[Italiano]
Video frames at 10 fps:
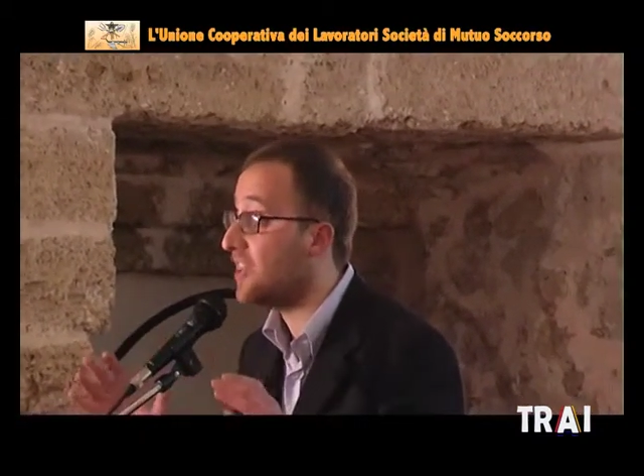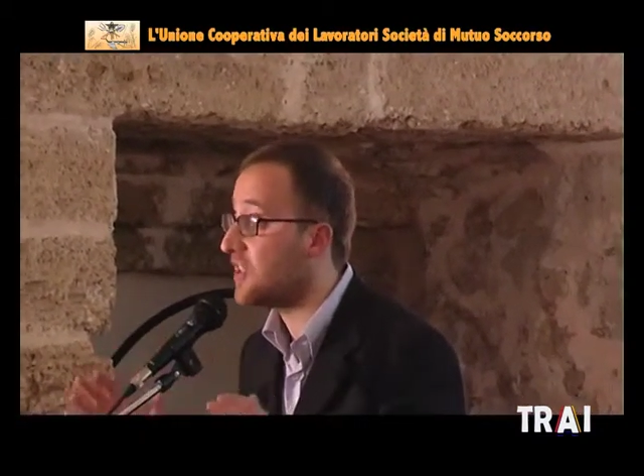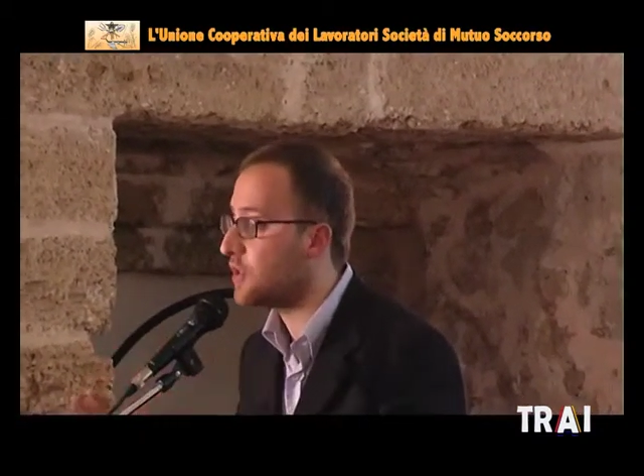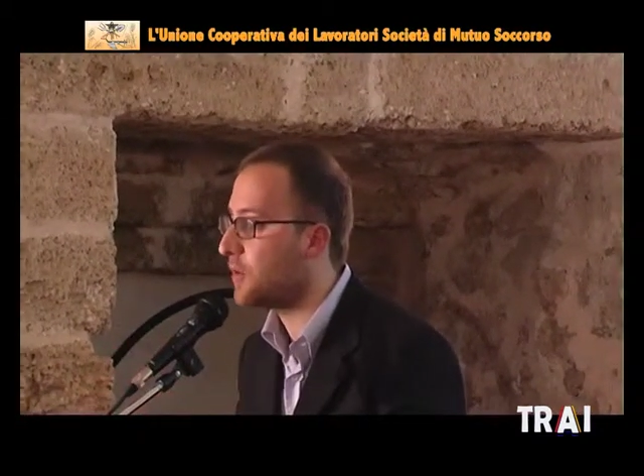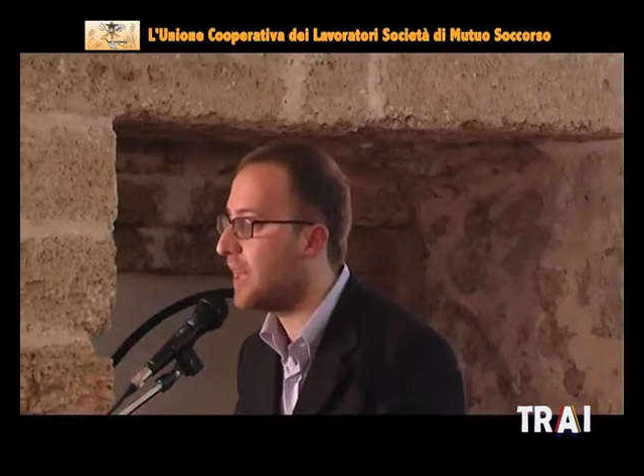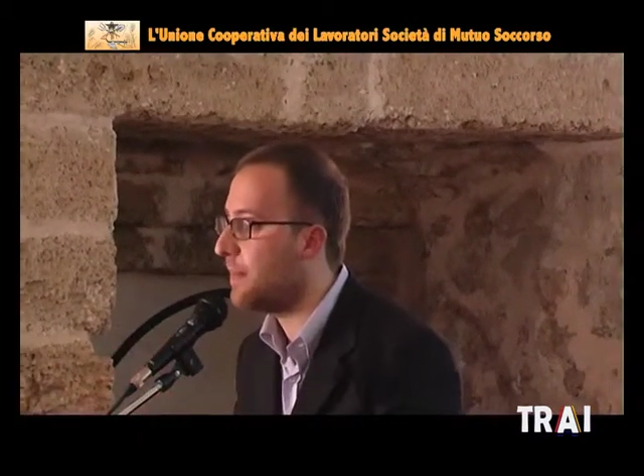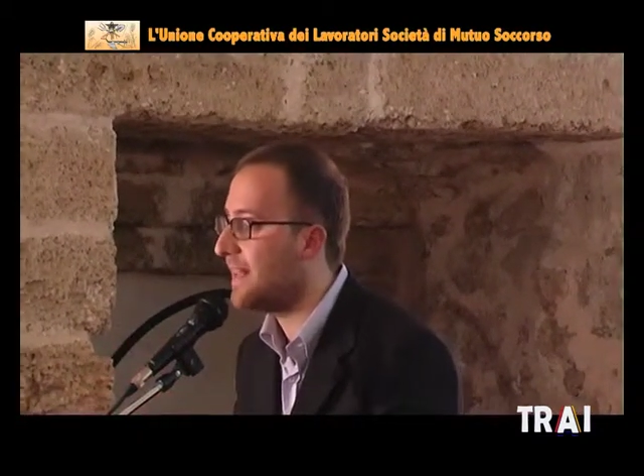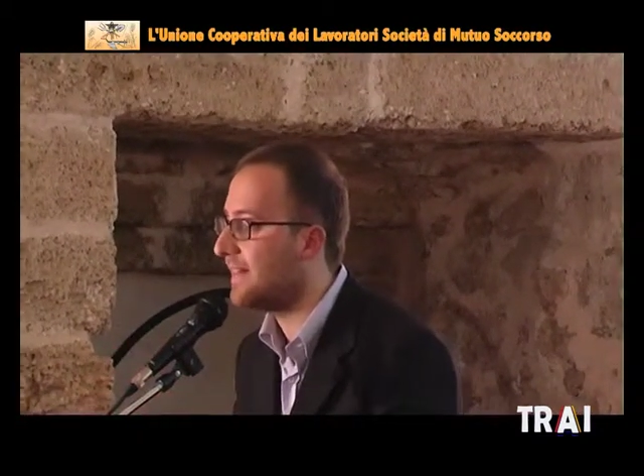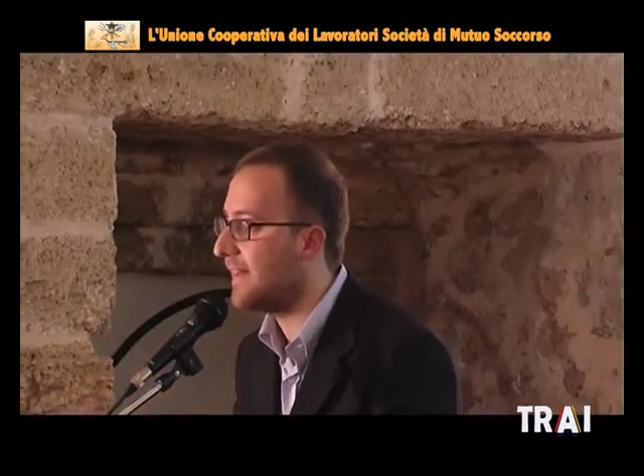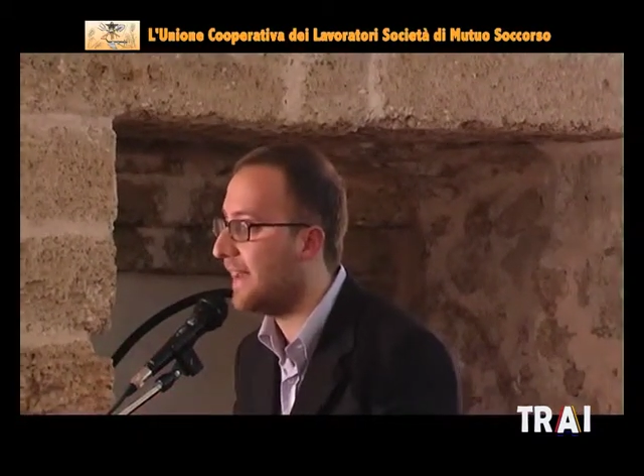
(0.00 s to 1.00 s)

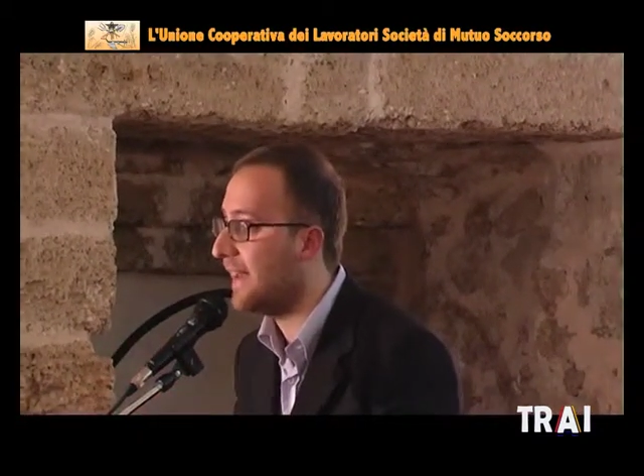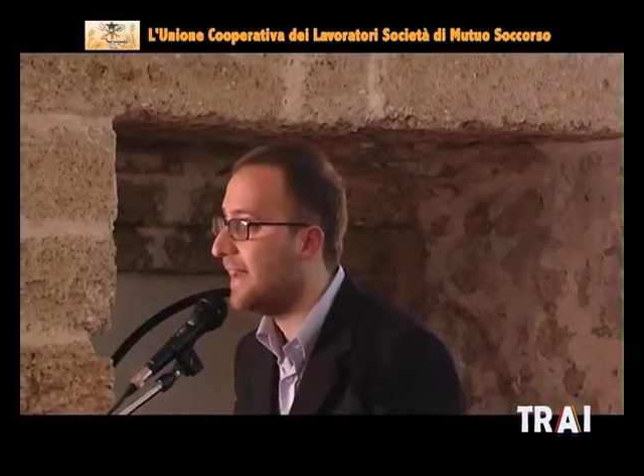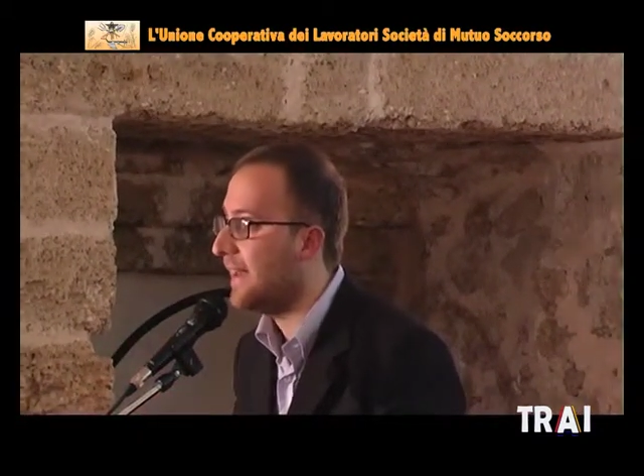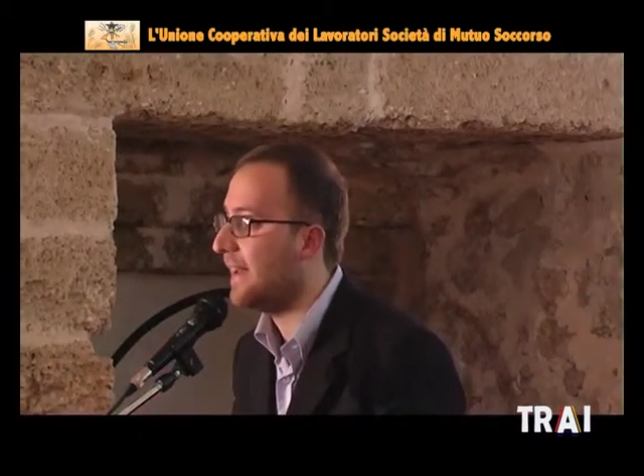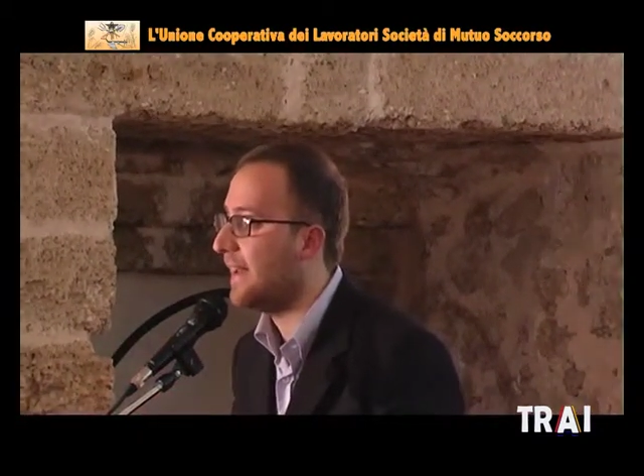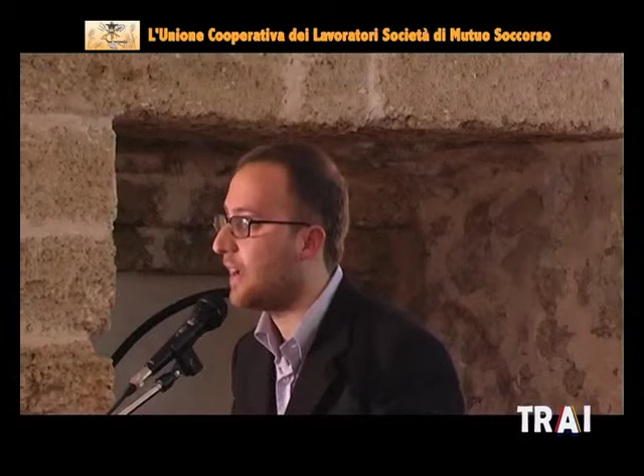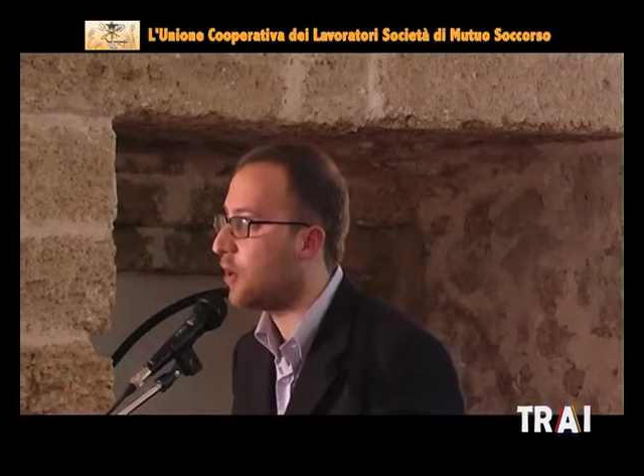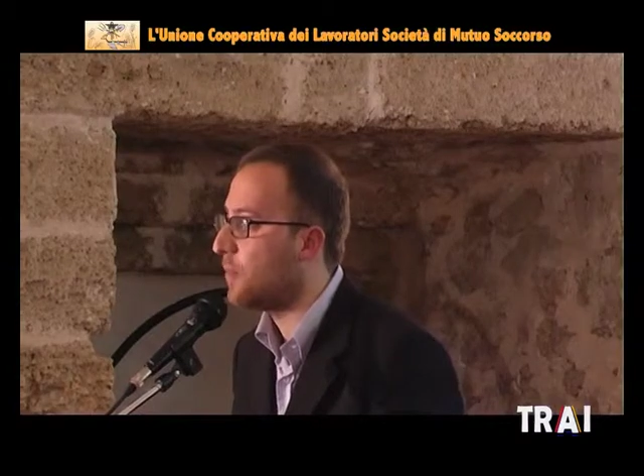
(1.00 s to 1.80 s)
eccezionalmente eh,